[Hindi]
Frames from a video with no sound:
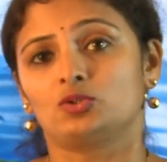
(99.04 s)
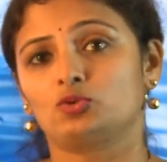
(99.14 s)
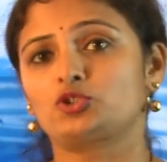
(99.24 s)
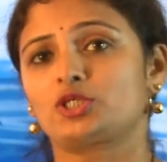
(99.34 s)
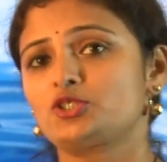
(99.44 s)

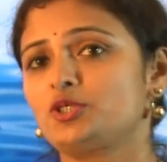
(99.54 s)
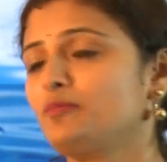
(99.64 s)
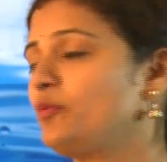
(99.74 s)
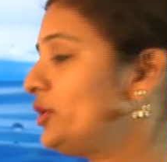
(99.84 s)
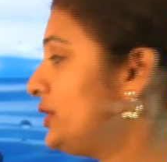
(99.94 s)
दूसरा जो
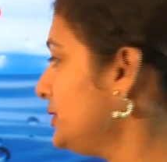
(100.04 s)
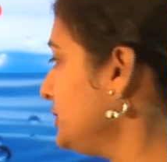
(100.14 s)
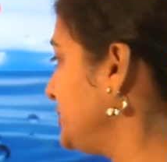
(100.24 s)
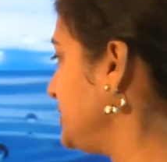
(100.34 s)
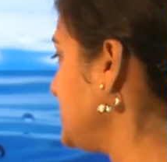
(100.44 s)
इम्पोर्टेंट
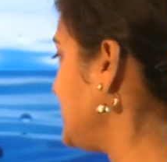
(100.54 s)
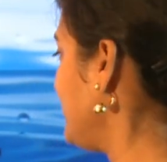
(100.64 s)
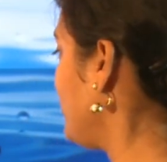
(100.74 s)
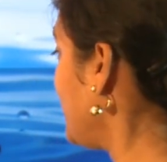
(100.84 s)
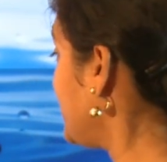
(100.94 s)
चीज है
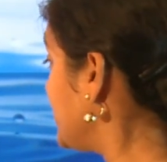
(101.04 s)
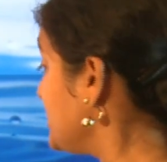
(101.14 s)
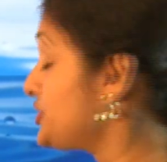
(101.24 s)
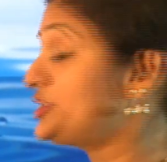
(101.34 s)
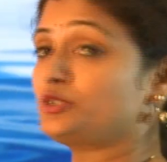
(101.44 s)
वो है
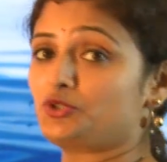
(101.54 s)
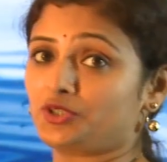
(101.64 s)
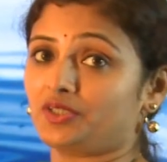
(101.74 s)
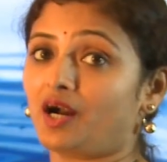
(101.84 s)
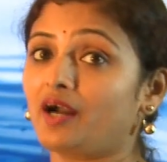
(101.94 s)

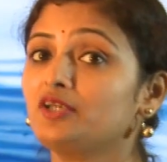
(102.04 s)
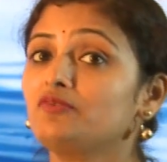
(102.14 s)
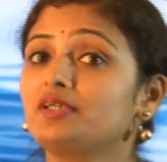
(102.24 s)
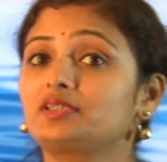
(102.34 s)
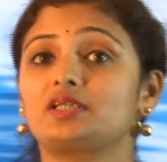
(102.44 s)
कॉन्स्टिट्यूशन
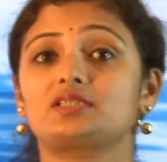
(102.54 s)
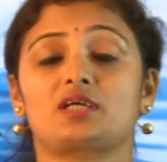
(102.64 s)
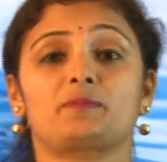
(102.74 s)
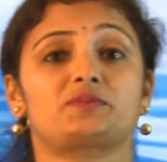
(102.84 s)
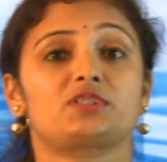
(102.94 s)
आयुर्वेद के
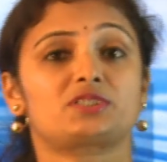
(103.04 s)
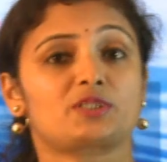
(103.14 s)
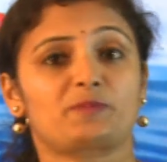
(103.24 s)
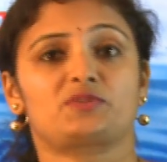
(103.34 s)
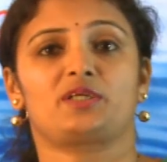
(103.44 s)
हिसाब से
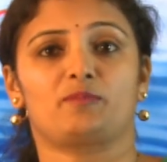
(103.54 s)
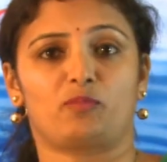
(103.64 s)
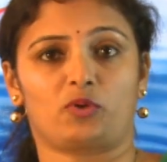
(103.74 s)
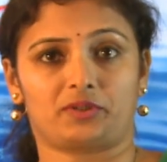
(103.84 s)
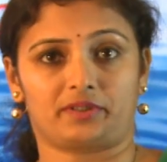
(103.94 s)
सबसे
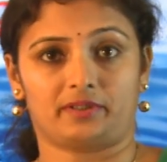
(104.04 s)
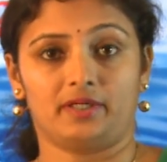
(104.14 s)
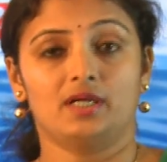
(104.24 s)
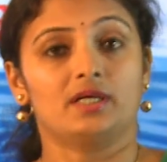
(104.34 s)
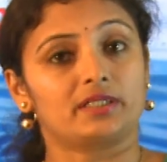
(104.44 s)
इम्पोर्टेंट
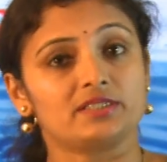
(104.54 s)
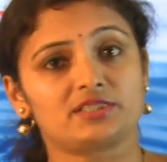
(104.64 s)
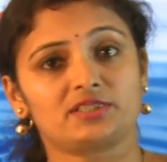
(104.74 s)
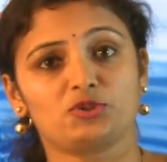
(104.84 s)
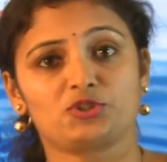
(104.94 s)

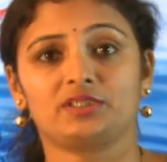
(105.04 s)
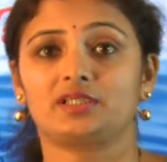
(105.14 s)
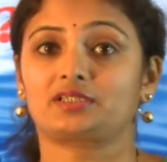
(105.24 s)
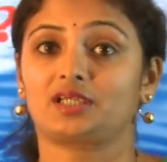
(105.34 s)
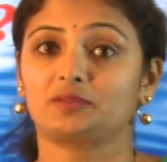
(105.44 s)
कॉन्स्टिट्यूशन
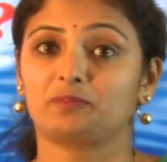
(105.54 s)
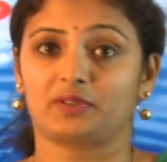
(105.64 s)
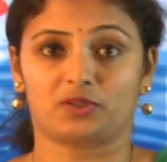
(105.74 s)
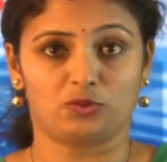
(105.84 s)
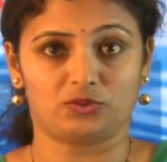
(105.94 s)
अर्थात
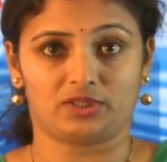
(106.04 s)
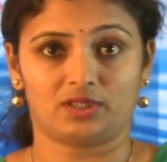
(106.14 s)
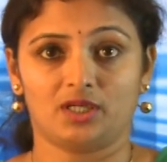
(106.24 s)
प्रकृति